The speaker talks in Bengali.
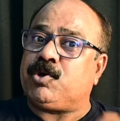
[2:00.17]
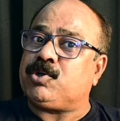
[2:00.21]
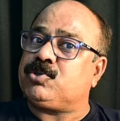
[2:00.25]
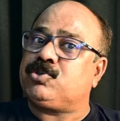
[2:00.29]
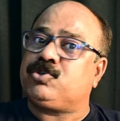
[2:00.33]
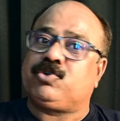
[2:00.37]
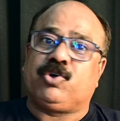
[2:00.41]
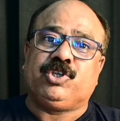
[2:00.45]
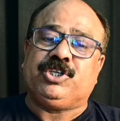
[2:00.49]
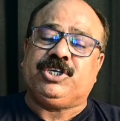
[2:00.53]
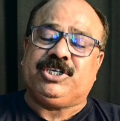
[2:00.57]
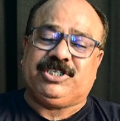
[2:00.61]

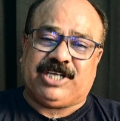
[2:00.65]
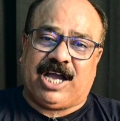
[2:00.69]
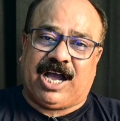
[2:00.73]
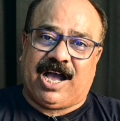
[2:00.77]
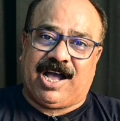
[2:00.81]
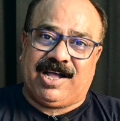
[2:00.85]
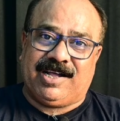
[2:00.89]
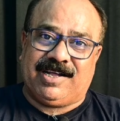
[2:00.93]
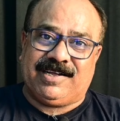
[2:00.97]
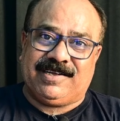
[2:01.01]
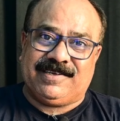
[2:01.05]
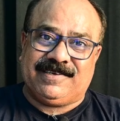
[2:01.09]
পদ্ধতিটা
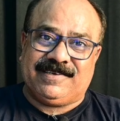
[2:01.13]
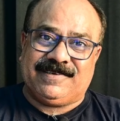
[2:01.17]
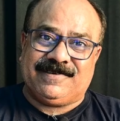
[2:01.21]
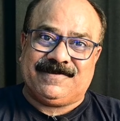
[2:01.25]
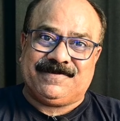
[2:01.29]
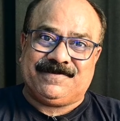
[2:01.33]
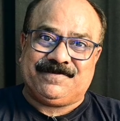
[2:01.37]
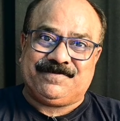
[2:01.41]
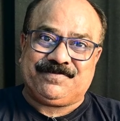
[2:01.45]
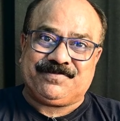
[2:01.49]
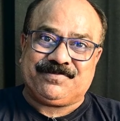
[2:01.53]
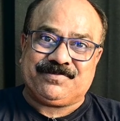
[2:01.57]

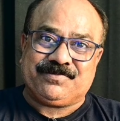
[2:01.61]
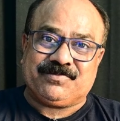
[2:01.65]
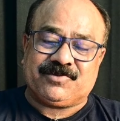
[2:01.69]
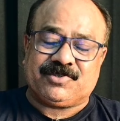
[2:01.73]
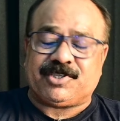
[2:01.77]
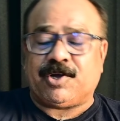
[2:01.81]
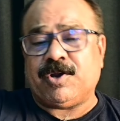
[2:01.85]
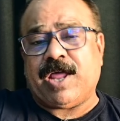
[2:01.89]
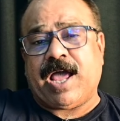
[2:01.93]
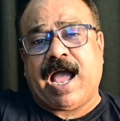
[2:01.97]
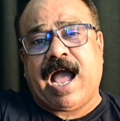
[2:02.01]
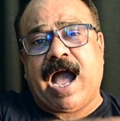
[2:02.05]

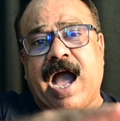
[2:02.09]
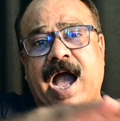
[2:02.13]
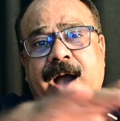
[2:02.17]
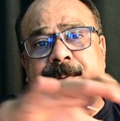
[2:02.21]
তাহলে